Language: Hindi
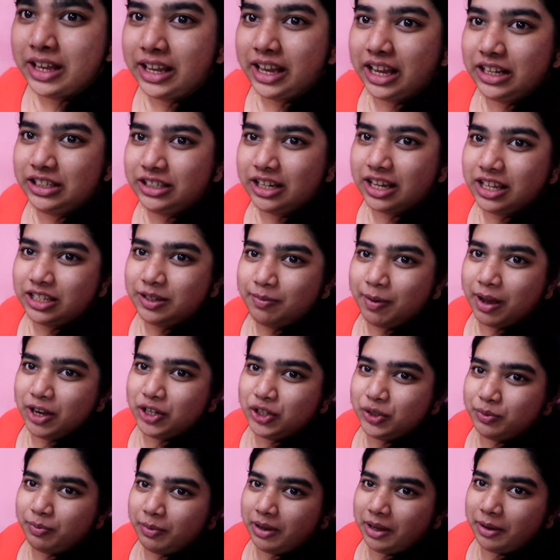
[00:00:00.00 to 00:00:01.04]
के जस्ट
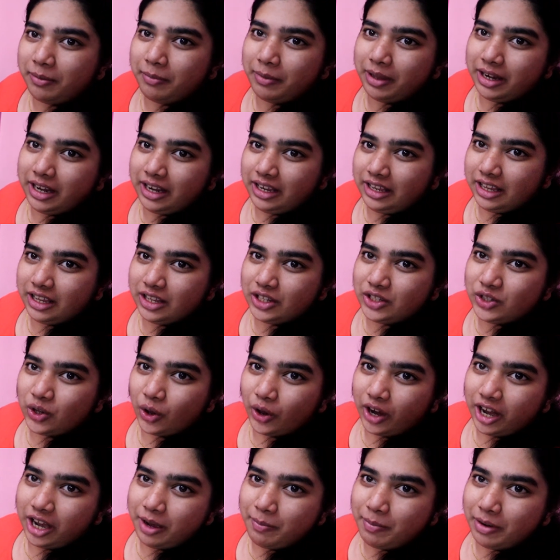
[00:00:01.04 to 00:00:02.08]
बाजू में मैंने ये
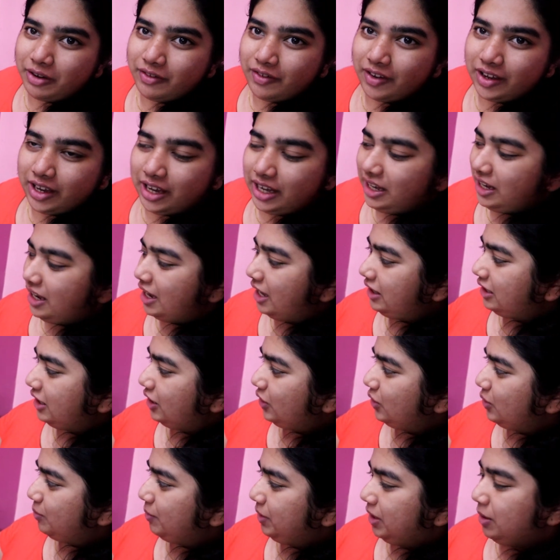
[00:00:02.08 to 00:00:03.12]
सॉकेट बनवा के लिया
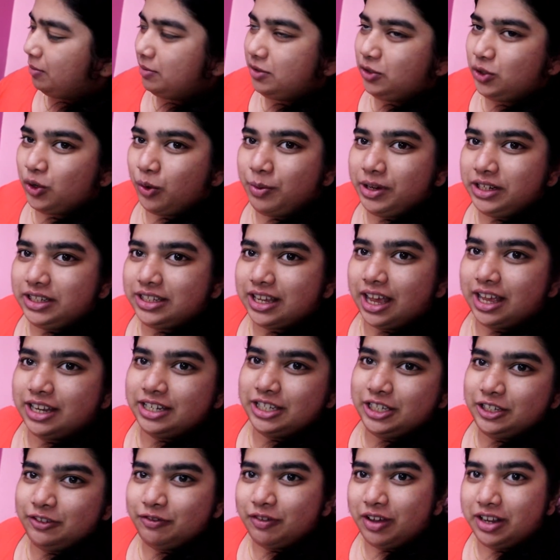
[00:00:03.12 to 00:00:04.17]
था तो मतलब जो भी
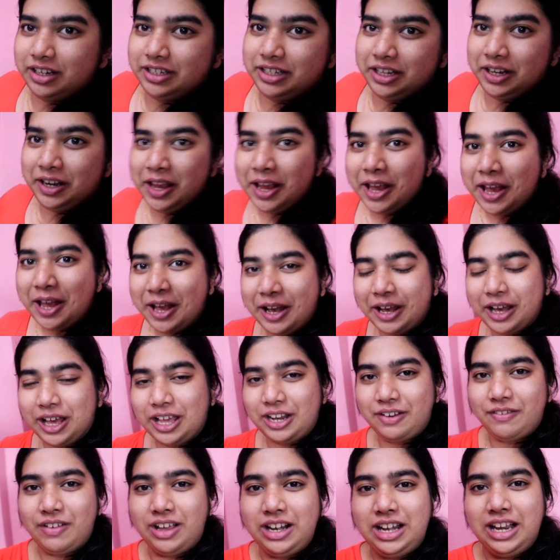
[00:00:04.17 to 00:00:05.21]
चार्जिंग वार्जिंग
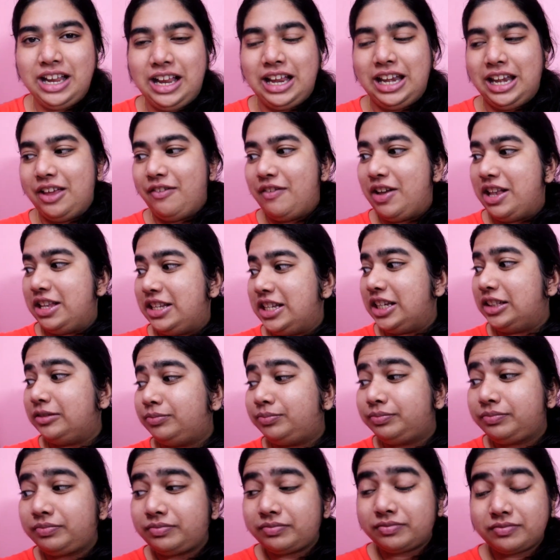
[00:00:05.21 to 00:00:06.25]
करवाने के लिए वैसे
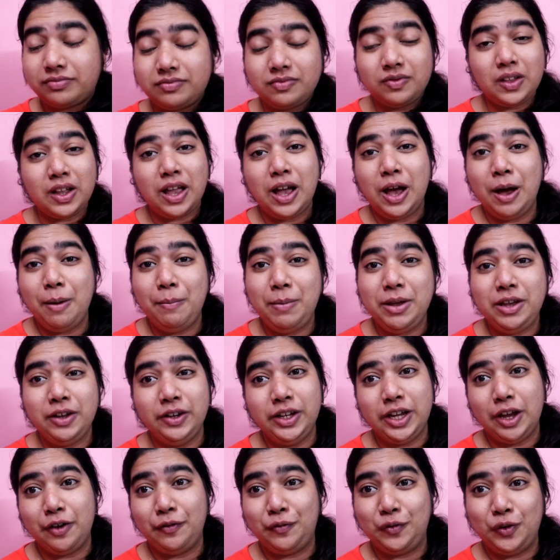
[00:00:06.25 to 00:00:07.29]
अभी
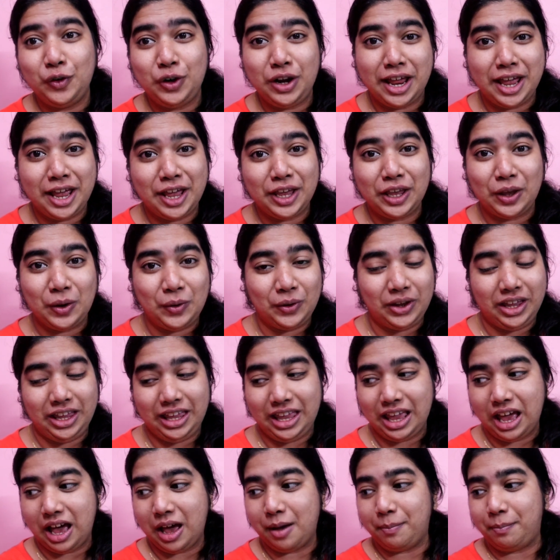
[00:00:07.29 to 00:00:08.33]
ये फुल है क्योंकि
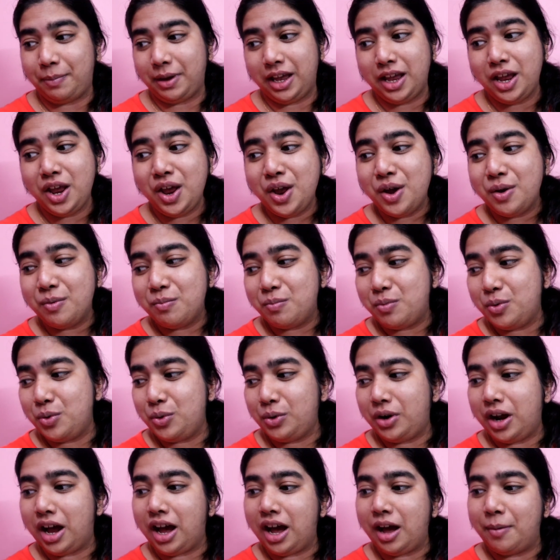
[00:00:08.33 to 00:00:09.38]
यहाँ पे
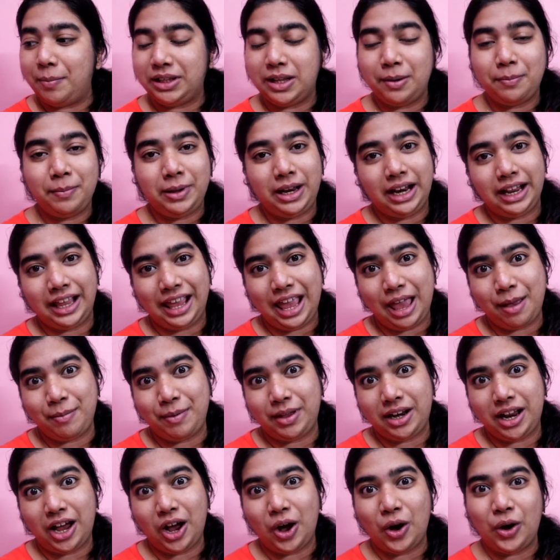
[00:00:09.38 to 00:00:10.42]
पूरा मतलब मेरा
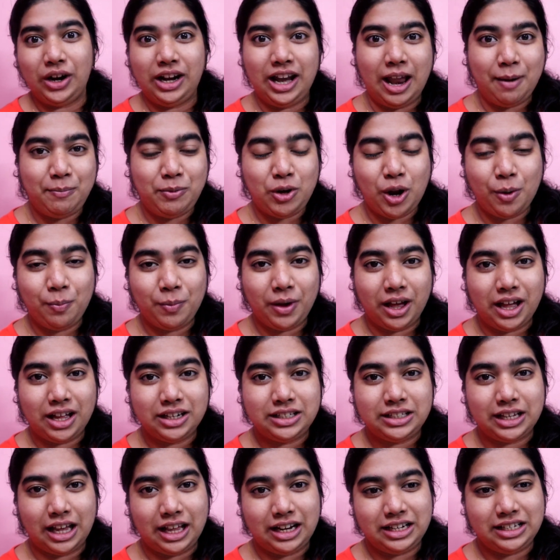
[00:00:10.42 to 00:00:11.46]
कैमरा और लैपटॉप का
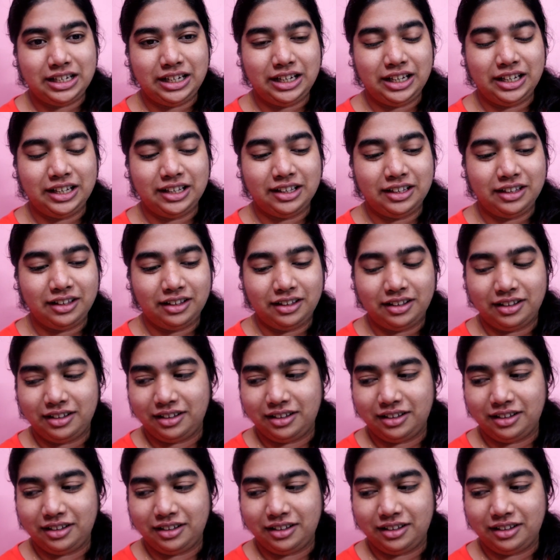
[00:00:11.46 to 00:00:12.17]
चार्जिंग